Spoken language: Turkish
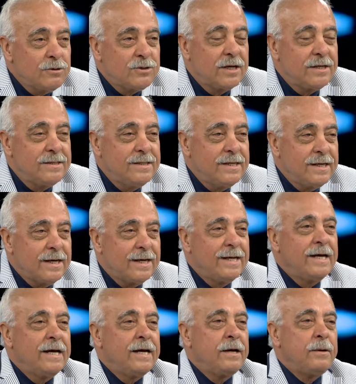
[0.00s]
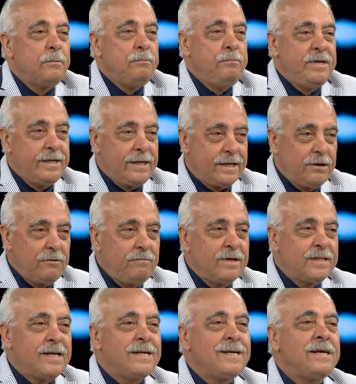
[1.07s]
güzeli de birikim
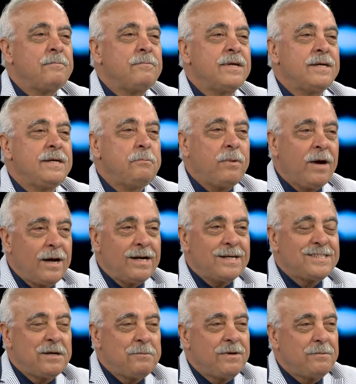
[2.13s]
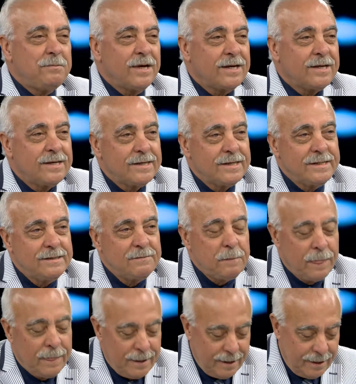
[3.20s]
ve deneyimleri paylaşabilmek.
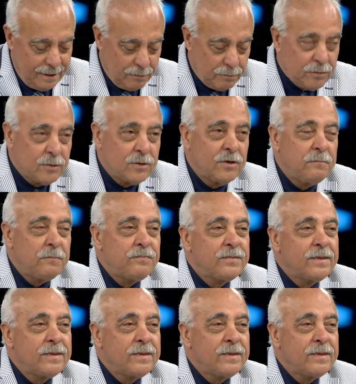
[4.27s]
Bunu